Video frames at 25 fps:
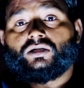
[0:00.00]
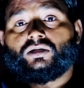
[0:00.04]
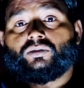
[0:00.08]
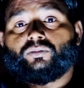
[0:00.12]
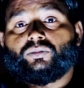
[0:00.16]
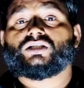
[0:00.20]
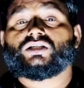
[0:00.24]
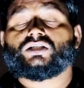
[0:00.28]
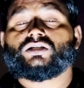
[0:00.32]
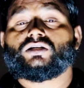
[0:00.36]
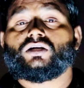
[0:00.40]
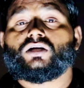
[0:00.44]

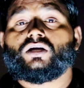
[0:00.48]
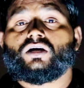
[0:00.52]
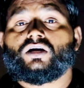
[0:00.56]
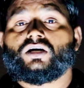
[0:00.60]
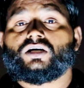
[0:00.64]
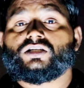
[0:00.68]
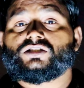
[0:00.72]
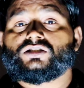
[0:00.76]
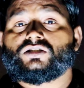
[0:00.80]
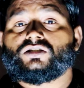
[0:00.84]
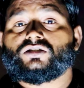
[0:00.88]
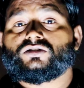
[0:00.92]
में
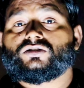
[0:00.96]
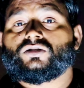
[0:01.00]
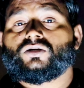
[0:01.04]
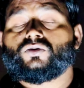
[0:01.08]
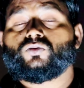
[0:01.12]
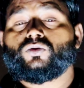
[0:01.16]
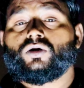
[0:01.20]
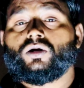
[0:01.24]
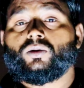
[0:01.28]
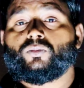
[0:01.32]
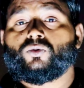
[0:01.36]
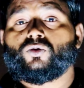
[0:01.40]
आशा करता
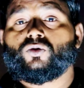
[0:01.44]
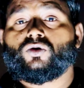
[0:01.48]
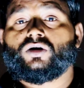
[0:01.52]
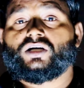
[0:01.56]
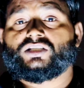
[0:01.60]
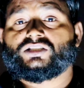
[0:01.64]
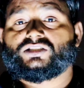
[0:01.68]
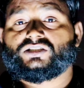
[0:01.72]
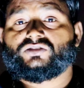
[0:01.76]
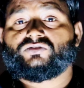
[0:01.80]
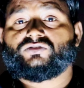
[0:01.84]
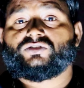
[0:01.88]
हूँ आपको
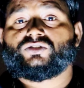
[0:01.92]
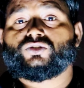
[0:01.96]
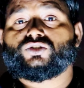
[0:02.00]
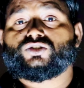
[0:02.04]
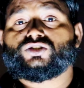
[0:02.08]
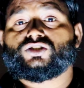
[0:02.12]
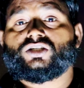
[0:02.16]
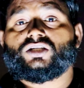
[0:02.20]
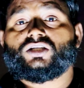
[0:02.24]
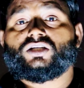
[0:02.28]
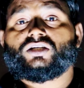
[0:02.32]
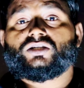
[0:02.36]
आज की वीडियो
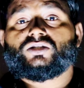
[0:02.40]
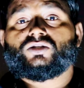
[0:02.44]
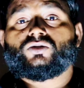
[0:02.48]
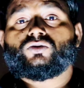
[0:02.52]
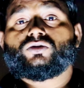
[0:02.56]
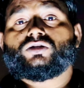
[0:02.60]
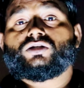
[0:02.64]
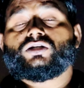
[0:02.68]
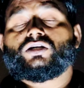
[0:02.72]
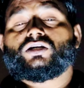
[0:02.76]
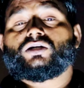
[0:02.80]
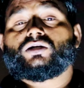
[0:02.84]
अच्छी लगी
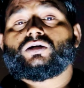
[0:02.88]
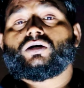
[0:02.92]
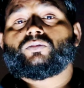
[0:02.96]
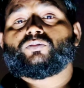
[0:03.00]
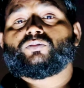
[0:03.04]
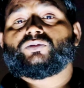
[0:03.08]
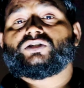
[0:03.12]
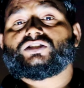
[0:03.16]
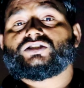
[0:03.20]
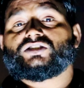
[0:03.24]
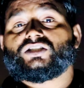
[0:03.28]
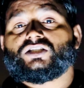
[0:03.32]
होगी अगर आप
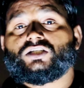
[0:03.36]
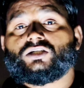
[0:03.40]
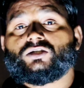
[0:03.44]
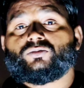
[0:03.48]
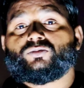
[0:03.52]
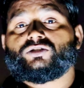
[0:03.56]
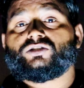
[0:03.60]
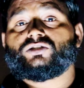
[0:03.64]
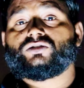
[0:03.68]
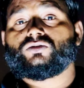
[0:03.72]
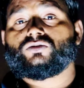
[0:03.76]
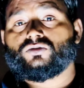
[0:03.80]
मेरे चैनल
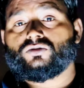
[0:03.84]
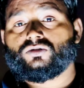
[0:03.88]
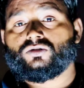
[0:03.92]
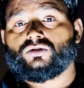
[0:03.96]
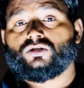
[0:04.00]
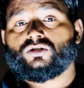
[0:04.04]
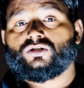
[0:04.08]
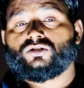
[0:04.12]
पर न्यू हो